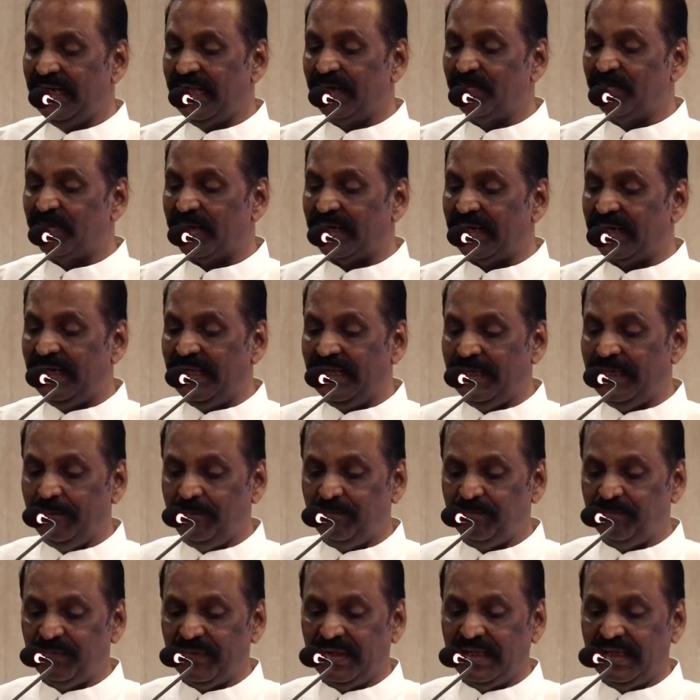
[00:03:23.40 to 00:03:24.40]
நண்பர்களே
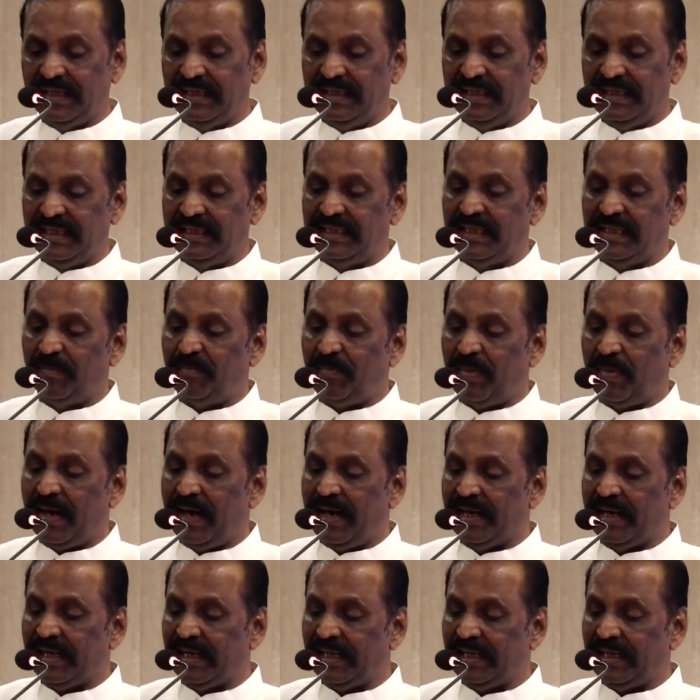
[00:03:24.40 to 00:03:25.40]
இந்த
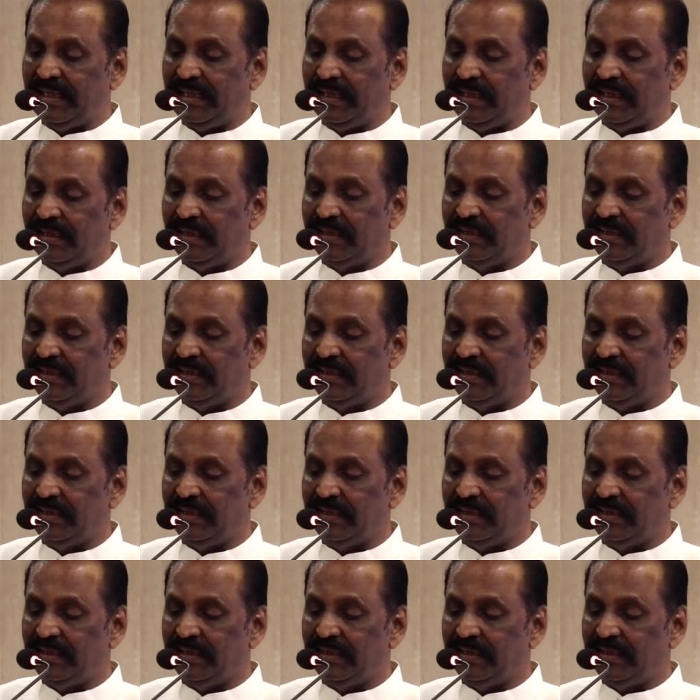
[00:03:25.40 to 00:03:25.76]
பாடலை